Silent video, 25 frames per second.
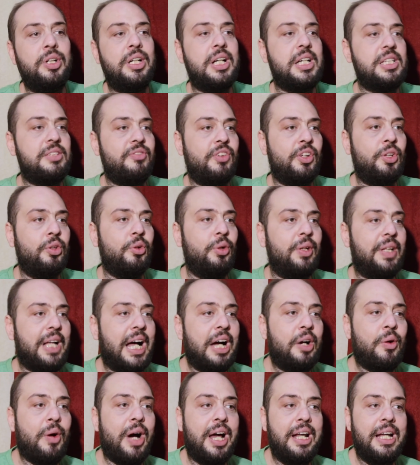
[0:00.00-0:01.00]
والناس فضلوا
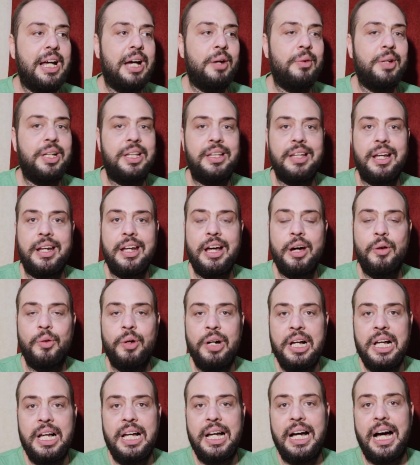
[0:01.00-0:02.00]
يضحكوا عليها ويتريقوا
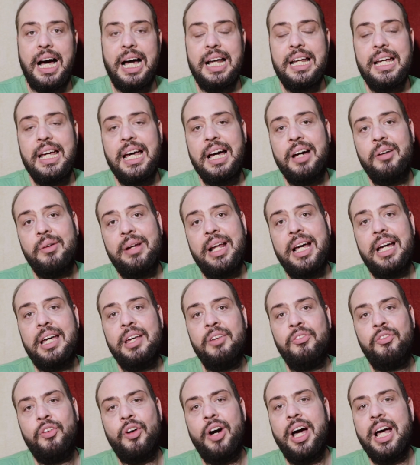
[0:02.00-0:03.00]
عليها
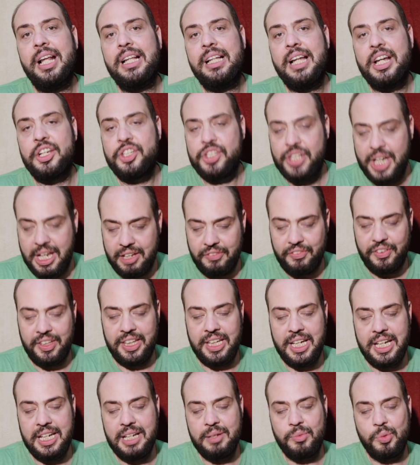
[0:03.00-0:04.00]
ولكن فؤاد كان شايف
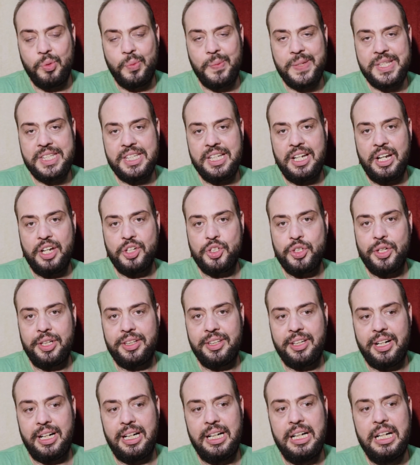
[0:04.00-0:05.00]
ان هي ممثله
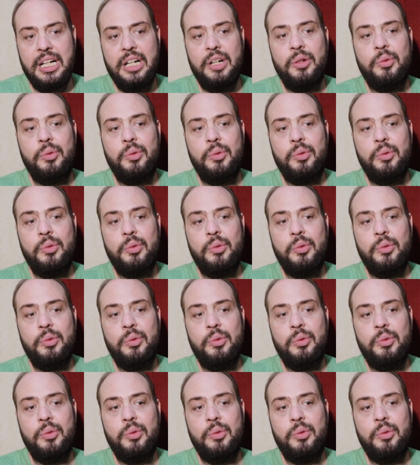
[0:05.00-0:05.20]
شاطره